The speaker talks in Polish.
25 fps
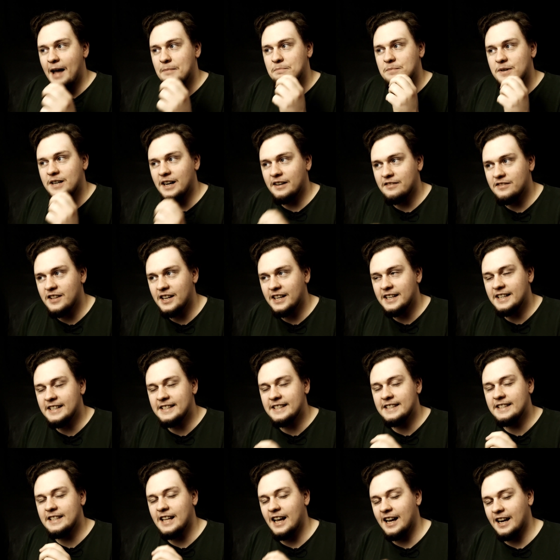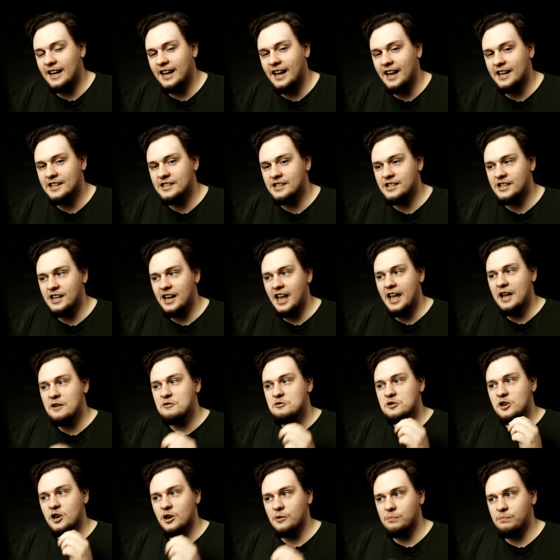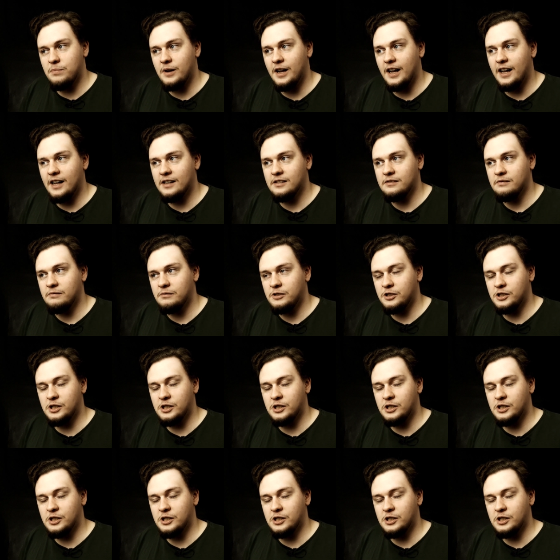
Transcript: A prawda jest taka, że Europa,